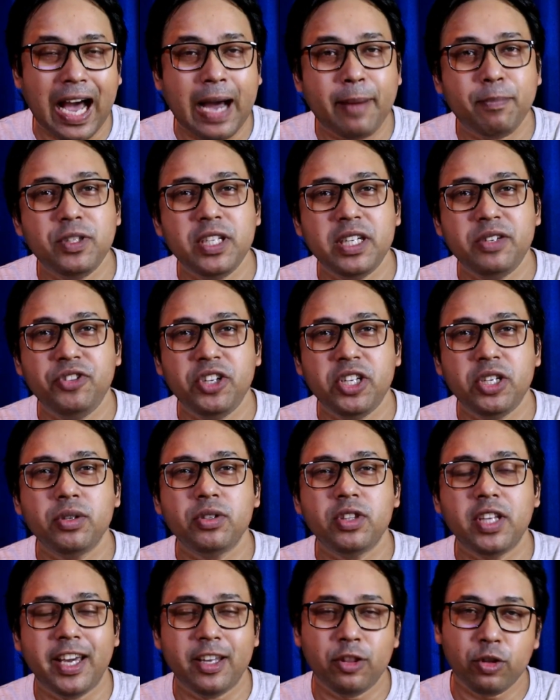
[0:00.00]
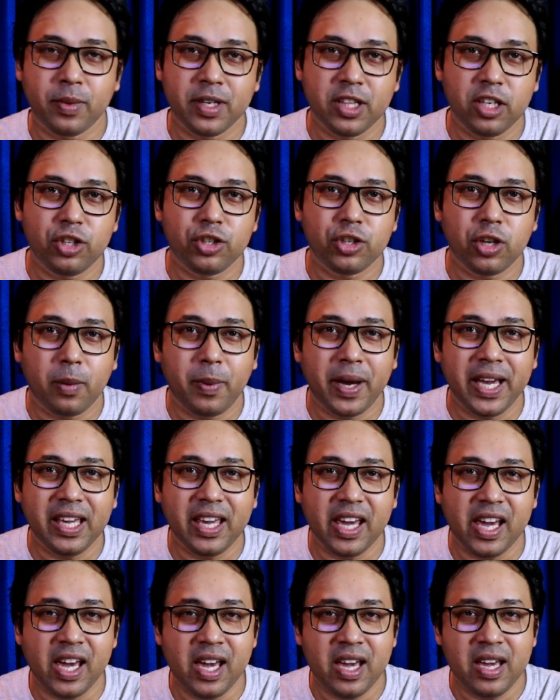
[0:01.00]
আপডেট ভিডিওতে তোমাদের
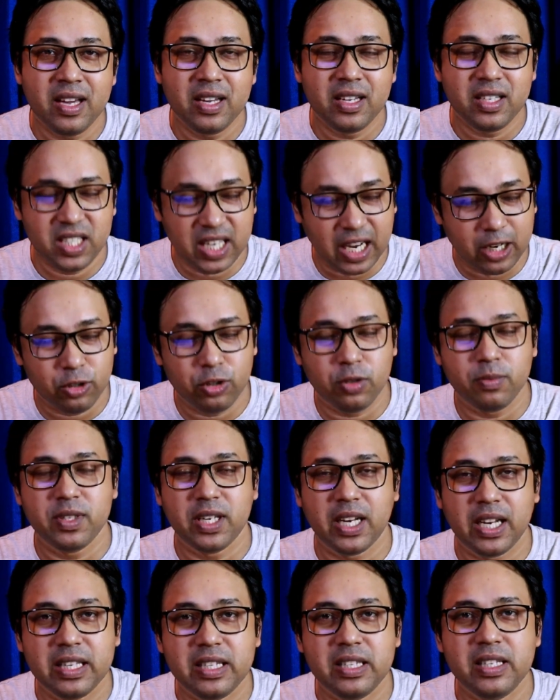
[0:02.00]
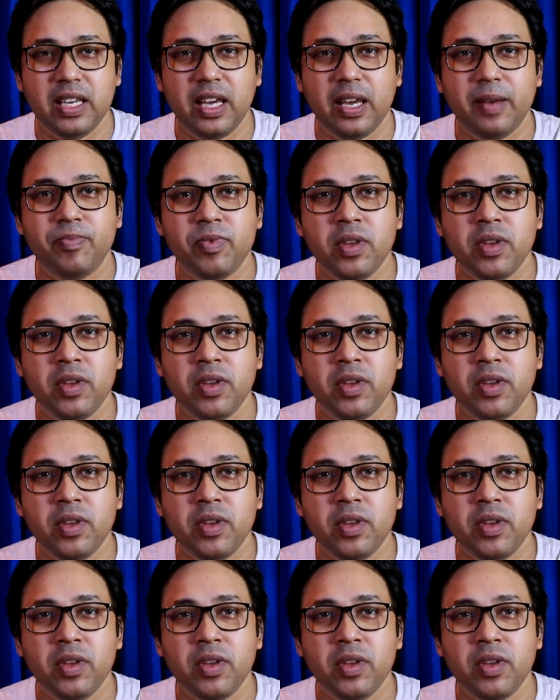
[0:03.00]
সবাইকে স্বাগতম জানাচ্ছি